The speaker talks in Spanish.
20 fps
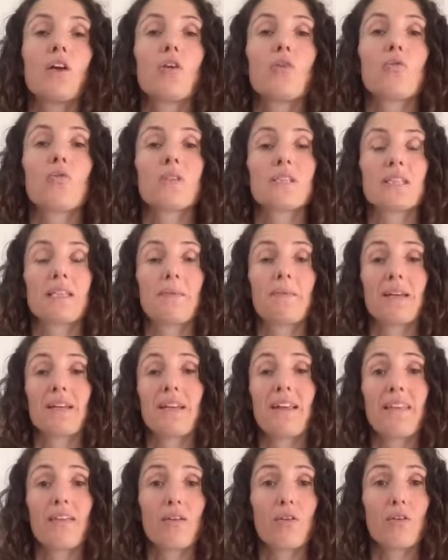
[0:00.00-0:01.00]
nuestra
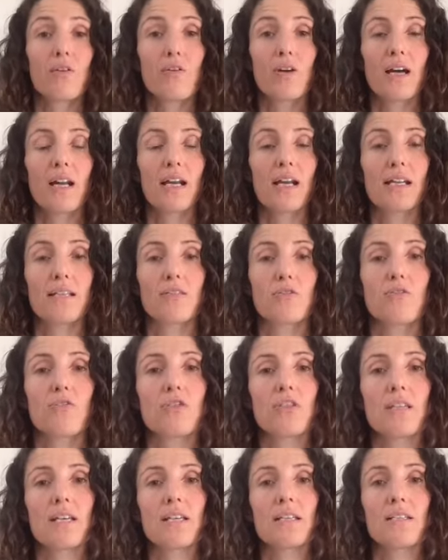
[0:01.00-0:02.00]
manera de colocar las
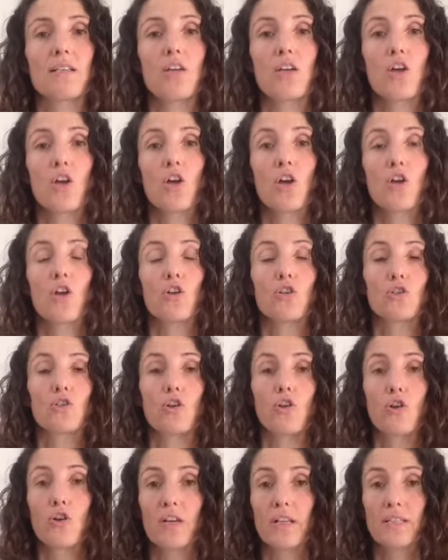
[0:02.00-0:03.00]
cosas, los
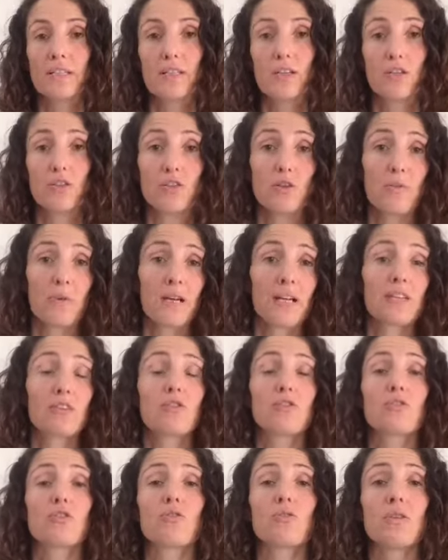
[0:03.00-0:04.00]
colores y los
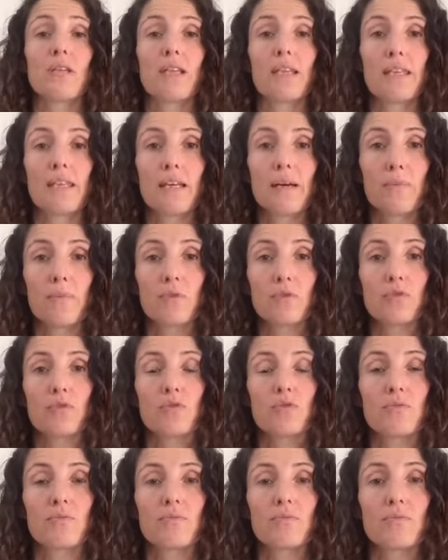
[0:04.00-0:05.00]
objetos que
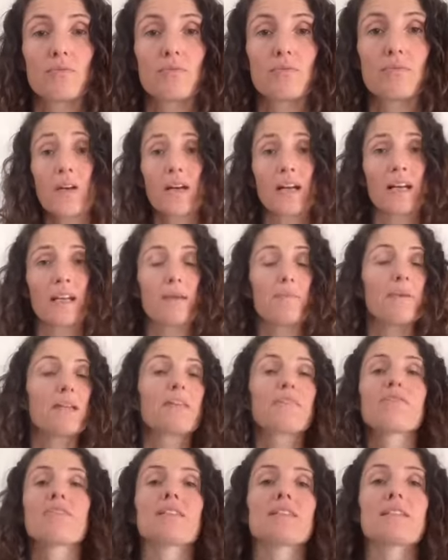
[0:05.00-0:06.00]
utilizamos. Una clara
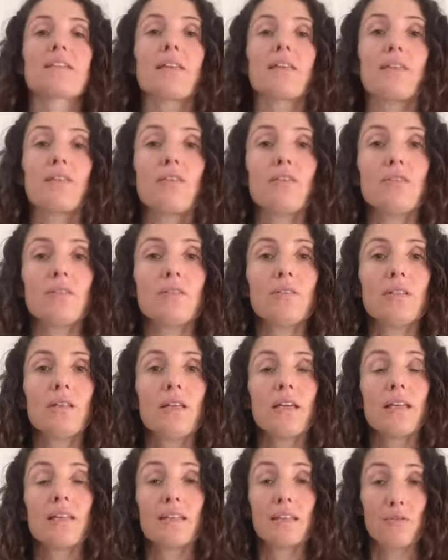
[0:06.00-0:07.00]
manifestación
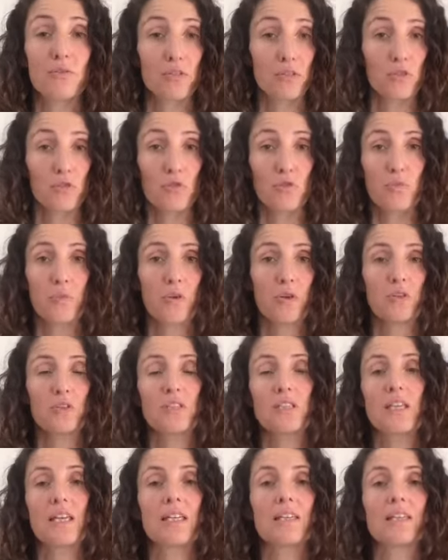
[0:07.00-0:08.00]
de nuestro
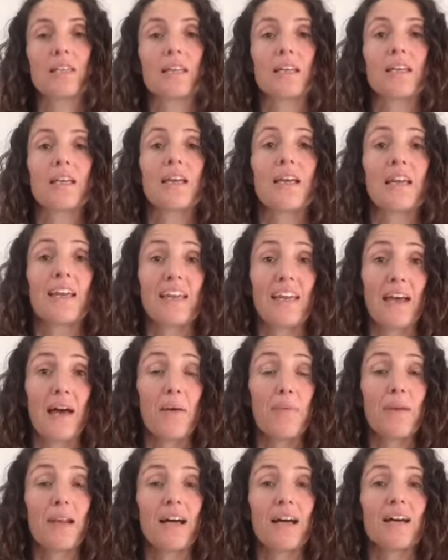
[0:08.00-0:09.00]
subconsciente que
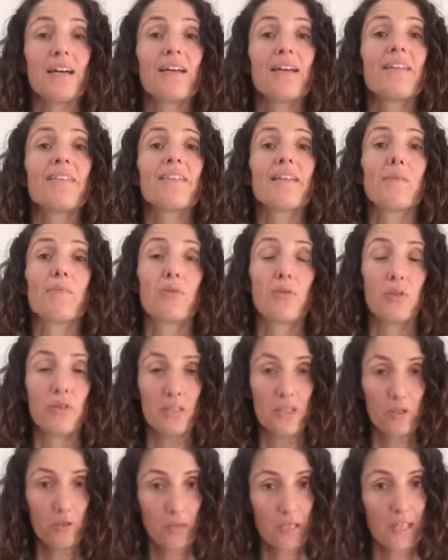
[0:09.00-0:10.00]
habla del
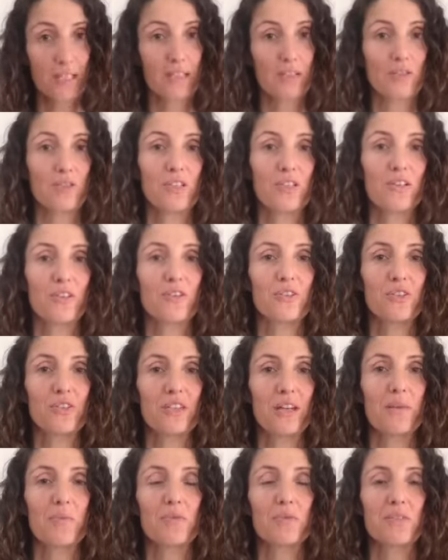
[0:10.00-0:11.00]
proceso en el que nos
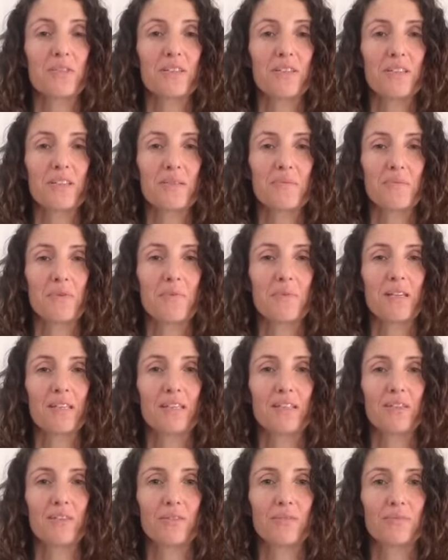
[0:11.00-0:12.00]
encontramos en ese
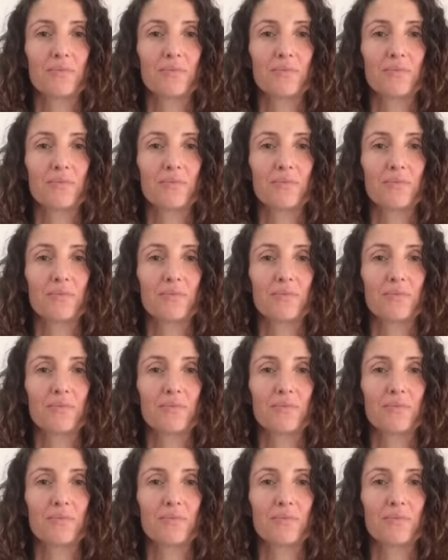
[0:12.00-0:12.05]
momento.